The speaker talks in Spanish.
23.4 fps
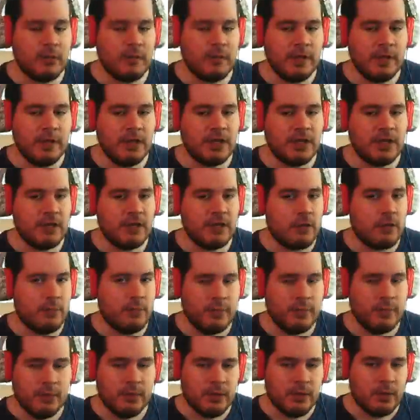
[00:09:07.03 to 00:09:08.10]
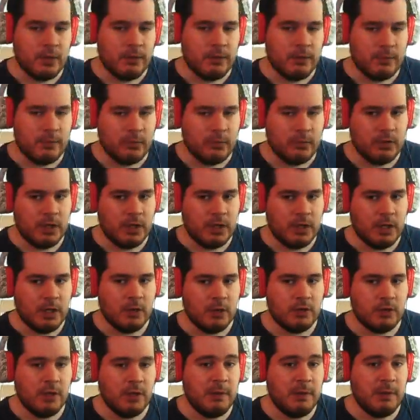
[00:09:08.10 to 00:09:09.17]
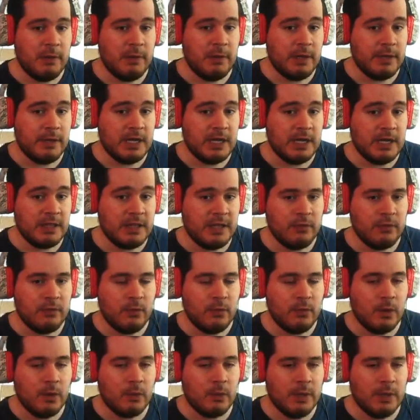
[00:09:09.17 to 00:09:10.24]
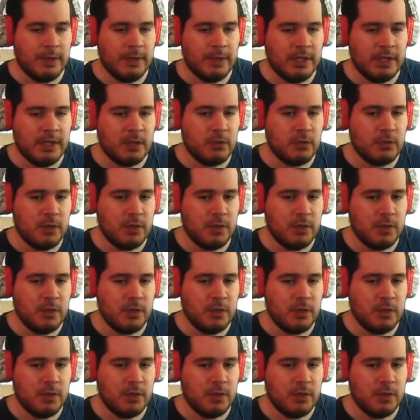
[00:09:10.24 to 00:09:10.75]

de Ninja Top, eh, ustedes me van a ver gastando. O alguna bestia, ustedes